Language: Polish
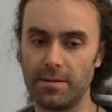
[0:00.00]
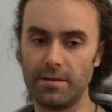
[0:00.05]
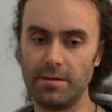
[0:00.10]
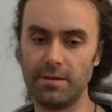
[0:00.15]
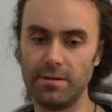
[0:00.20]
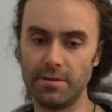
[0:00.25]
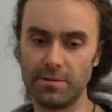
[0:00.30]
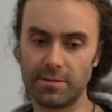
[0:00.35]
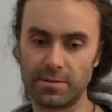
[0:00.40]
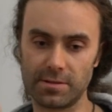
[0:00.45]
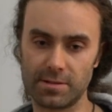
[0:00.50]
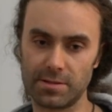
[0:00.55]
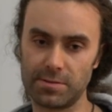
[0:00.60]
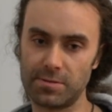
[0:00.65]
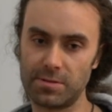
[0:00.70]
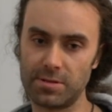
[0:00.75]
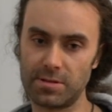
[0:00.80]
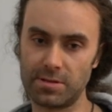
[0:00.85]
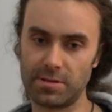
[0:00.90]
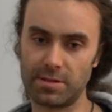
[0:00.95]
I okazało
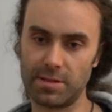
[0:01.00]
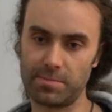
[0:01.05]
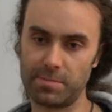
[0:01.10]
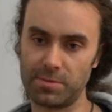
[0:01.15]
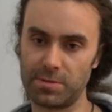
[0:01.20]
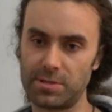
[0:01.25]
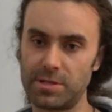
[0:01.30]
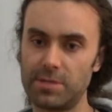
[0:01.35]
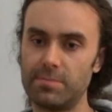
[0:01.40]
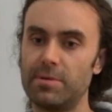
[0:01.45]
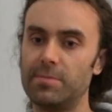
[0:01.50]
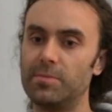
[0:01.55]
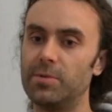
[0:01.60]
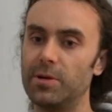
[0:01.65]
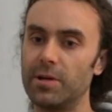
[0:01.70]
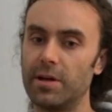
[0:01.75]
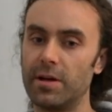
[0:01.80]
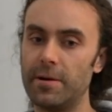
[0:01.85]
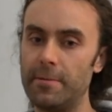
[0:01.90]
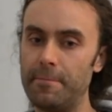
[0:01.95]
się, że ta potrzeba
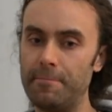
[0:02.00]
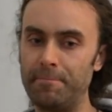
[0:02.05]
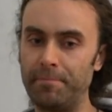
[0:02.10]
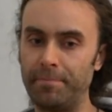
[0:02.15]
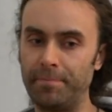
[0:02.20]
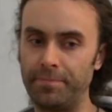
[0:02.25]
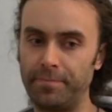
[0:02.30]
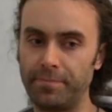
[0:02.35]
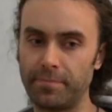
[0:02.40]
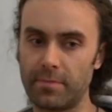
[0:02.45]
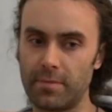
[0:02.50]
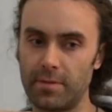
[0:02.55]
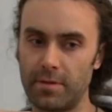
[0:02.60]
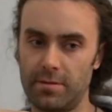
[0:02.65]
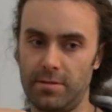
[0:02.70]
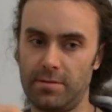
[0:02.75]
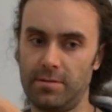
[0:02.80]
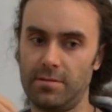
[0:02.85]
moja e,